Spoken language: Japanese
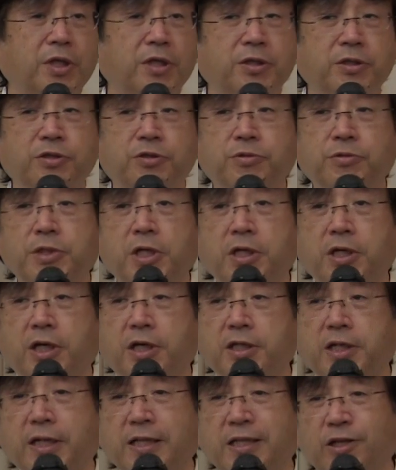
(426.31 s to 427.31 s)
で10年
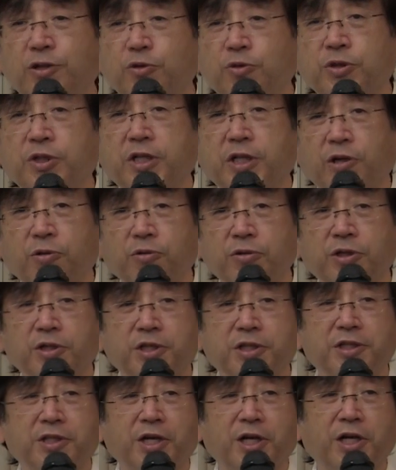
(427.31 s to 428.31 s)
間なんで飲んでたのっ
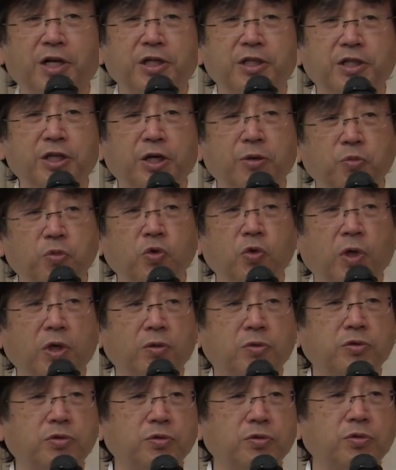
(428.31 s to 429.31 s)
て聞いたらいやもうあ
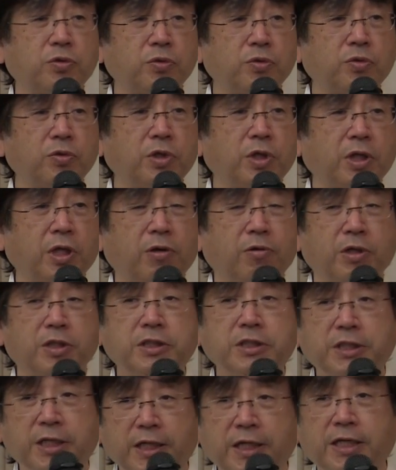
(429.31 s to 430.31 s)
のずっと飲んでた方が
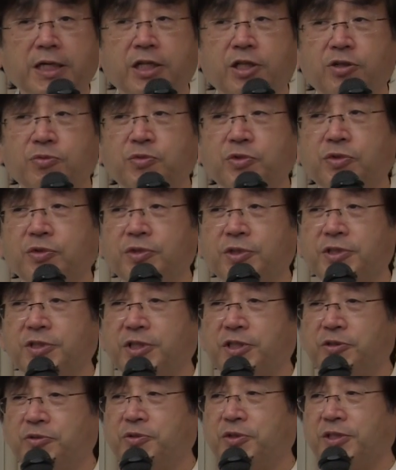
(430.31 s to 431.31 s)
いいんじゃないかって向こうの先
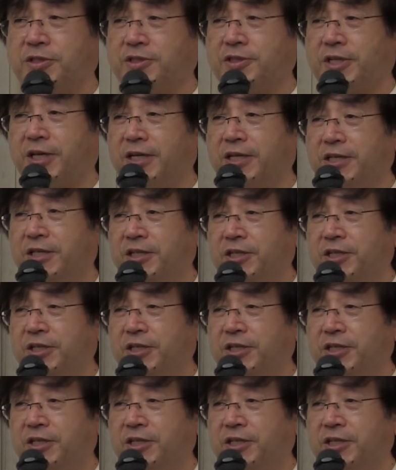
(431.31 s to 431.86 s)
生言うんですって